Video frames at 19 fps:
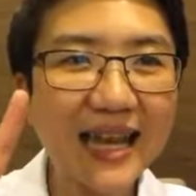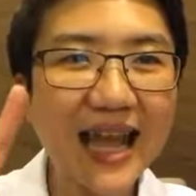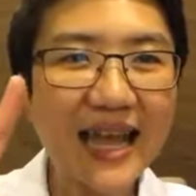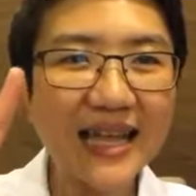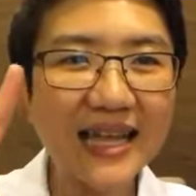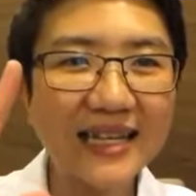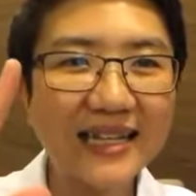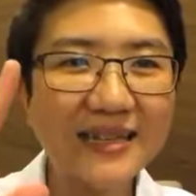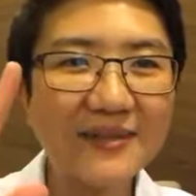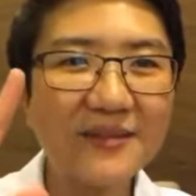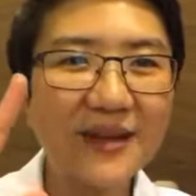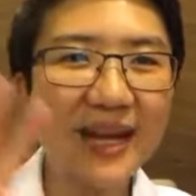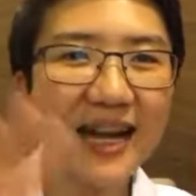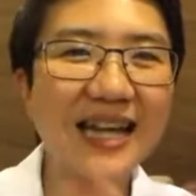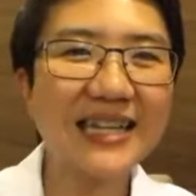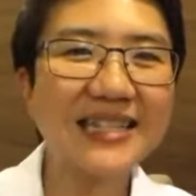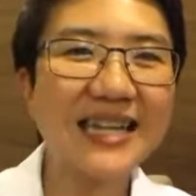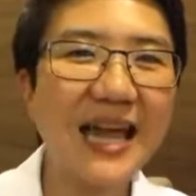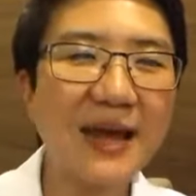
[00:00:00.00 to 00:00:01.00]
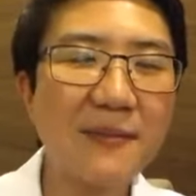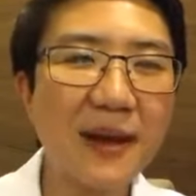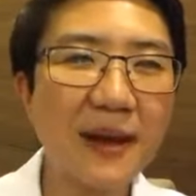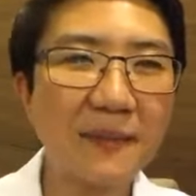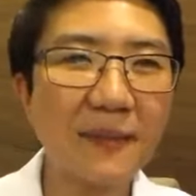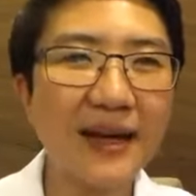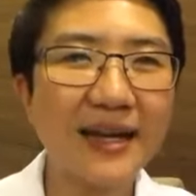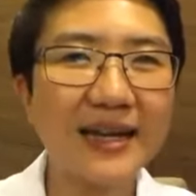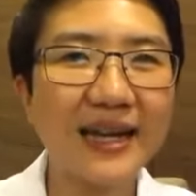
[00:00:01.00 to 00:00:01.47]
รายอย่าลืมนะคะแชร์แบ่ง
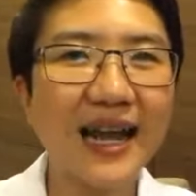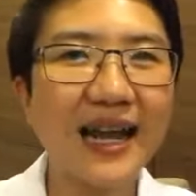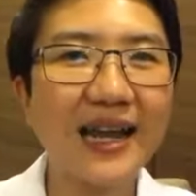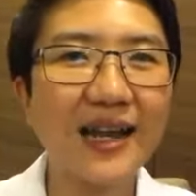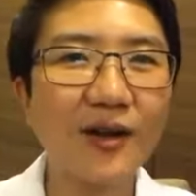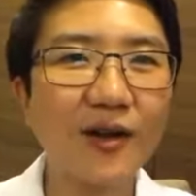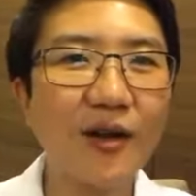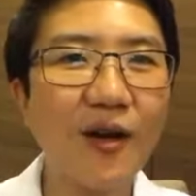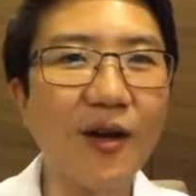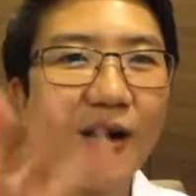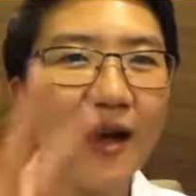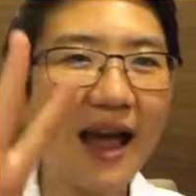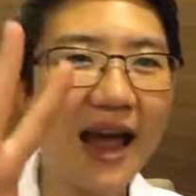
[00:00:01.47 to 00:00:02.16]
ปันกัน แล้วก็